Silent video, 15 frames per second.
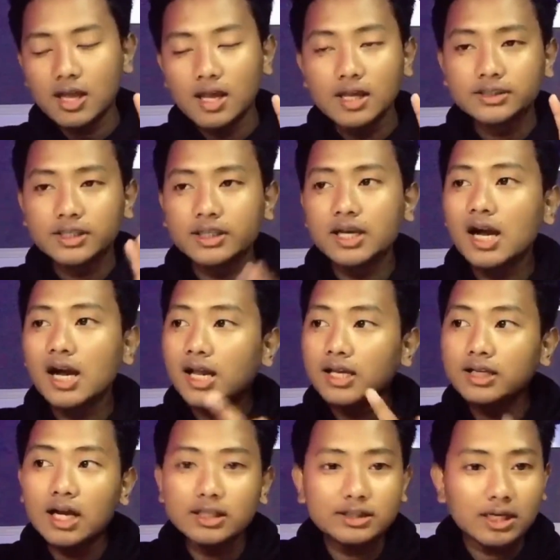sehingga
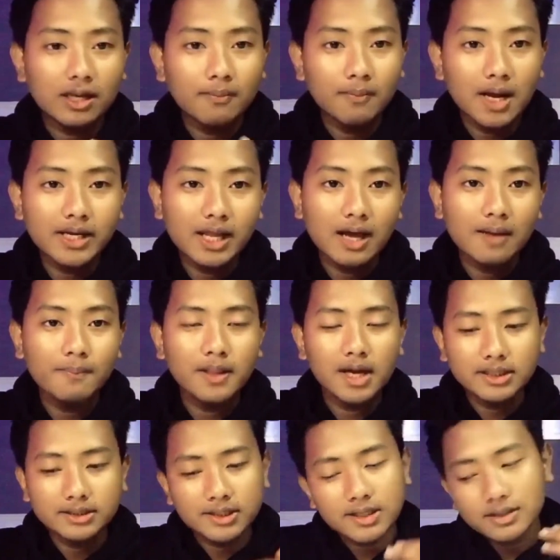kalian nggak terima di
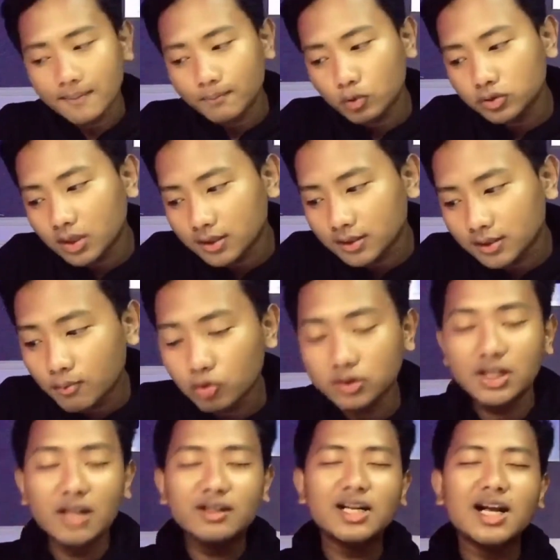aplikasi CapCut
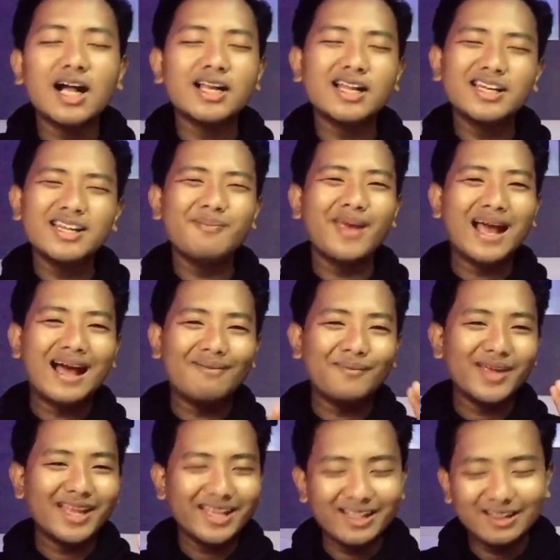tersebut dan kalian di
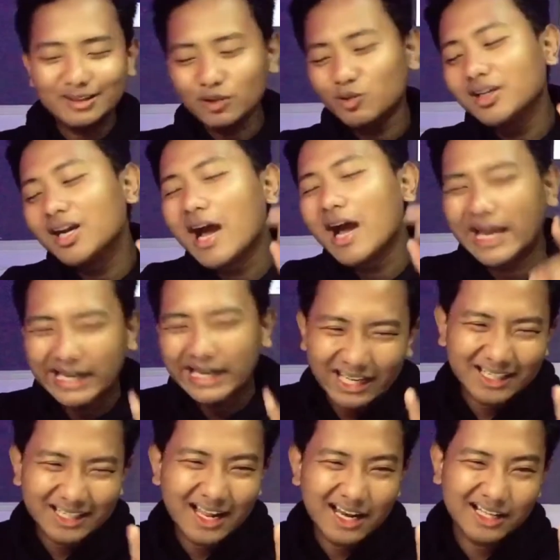PHP itu nggak
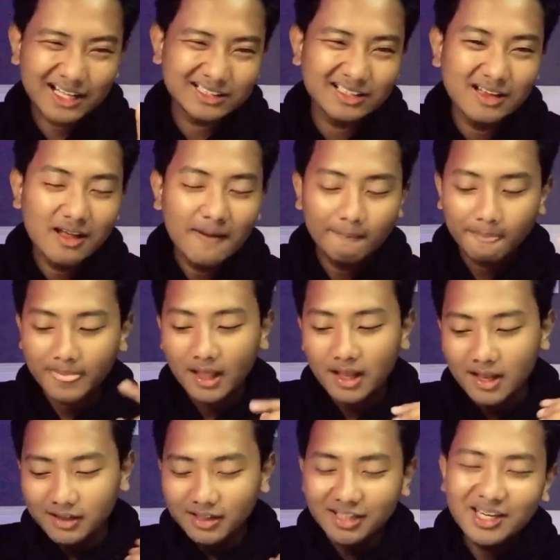enak ras.
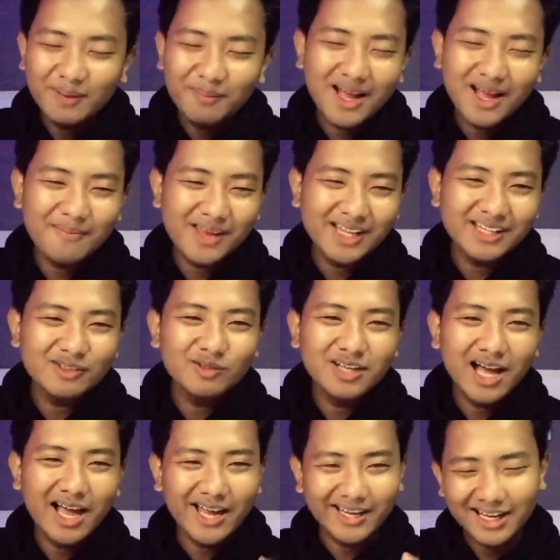Jadi di PHP ini tuh
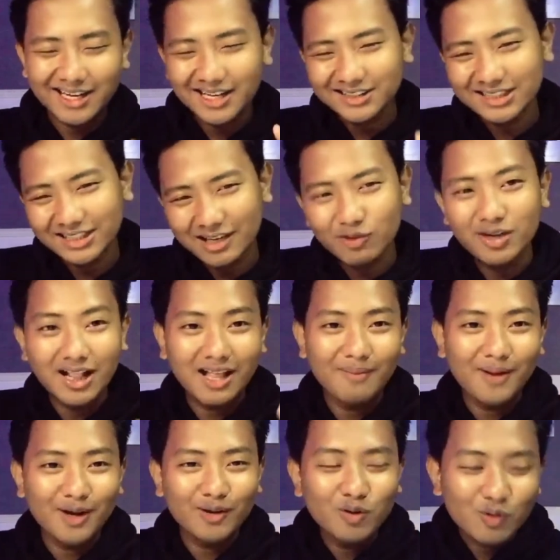nggak enak rasanya udah
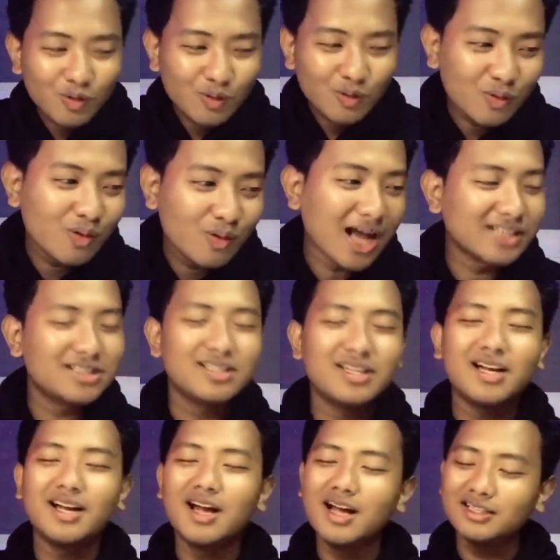lama nunggu
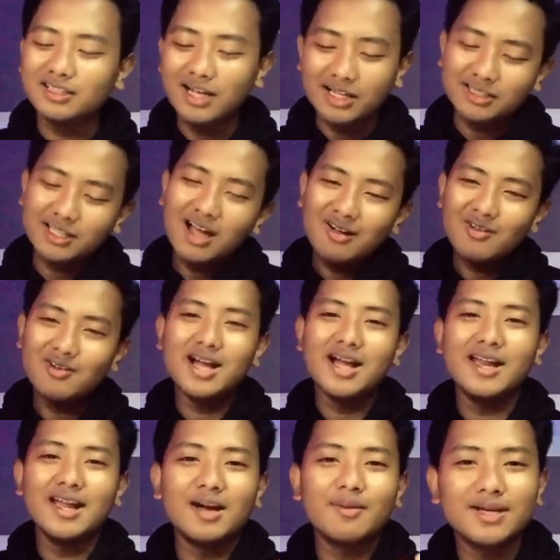hasilnya nggak nggak tahu nggak
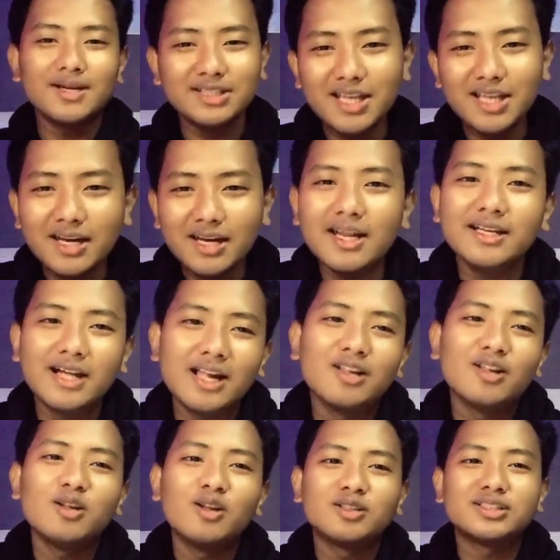ada kepastian dan nggak
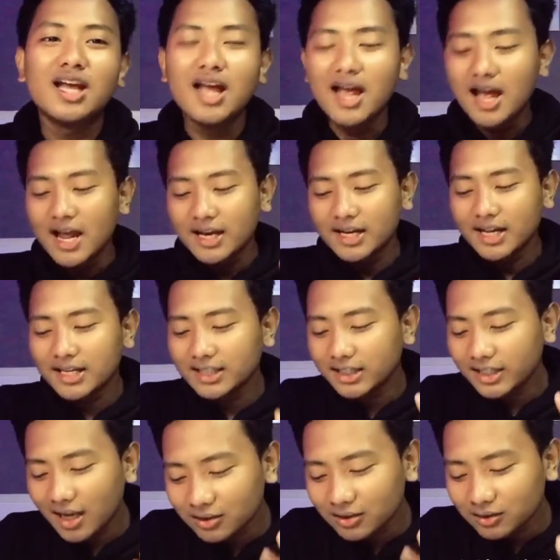lolos. Nah,
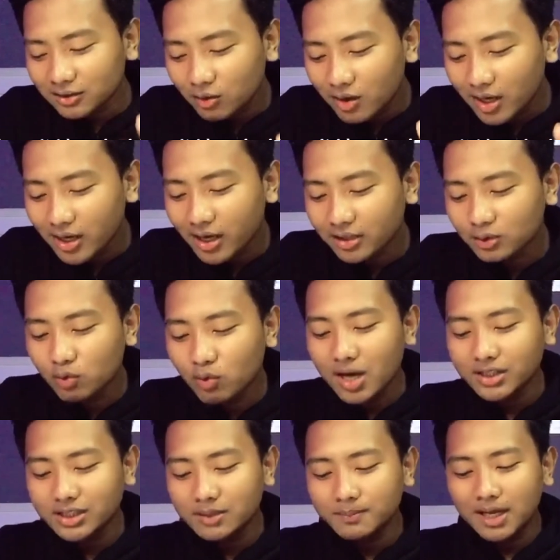jadi yang kedua yaitu
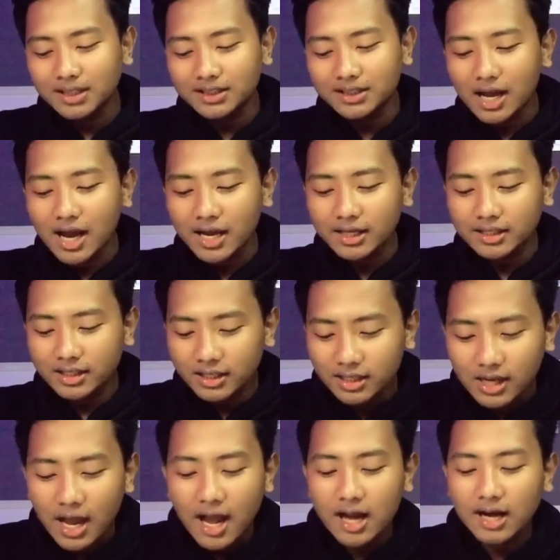wajib ganti
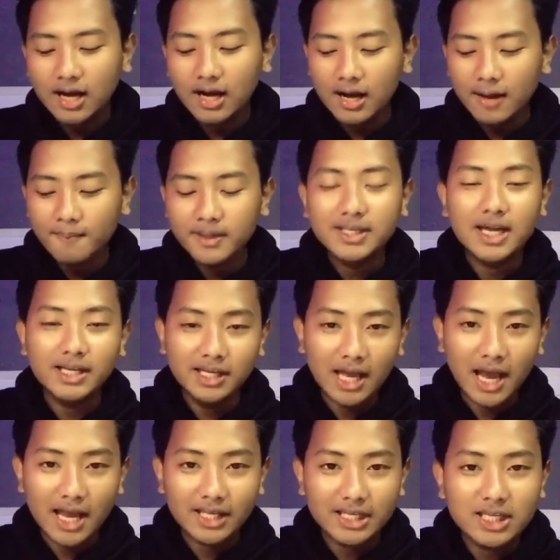ID angka menjadi
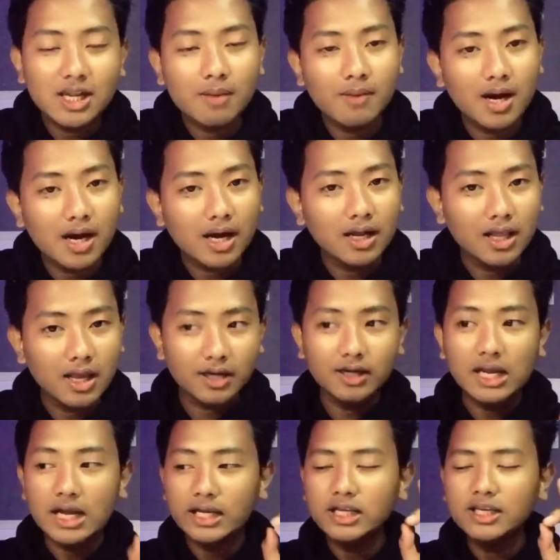ID nama kalian.
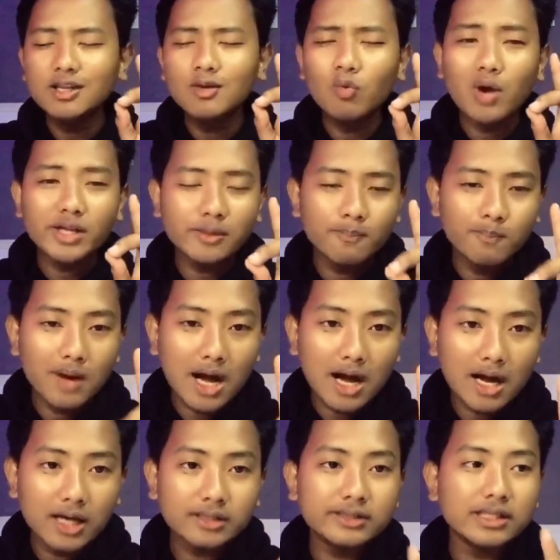Nah, ini wajib
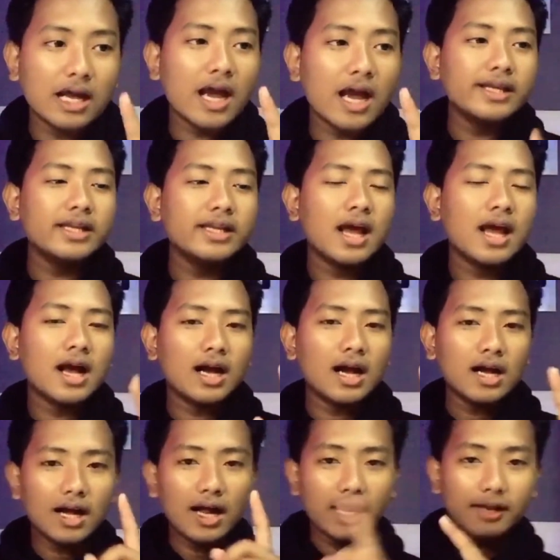banget ID
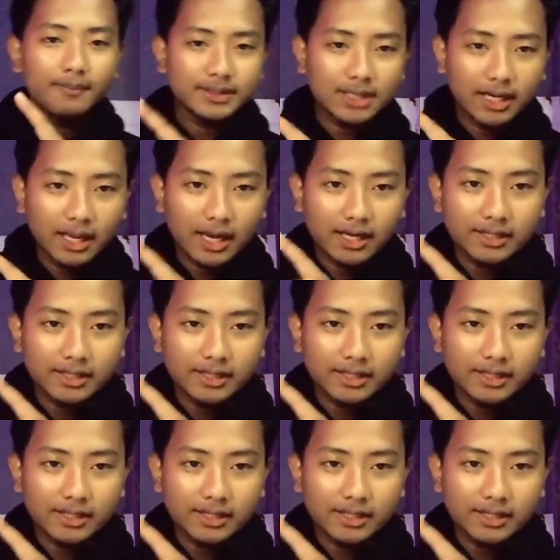angka kalian bisa lihat di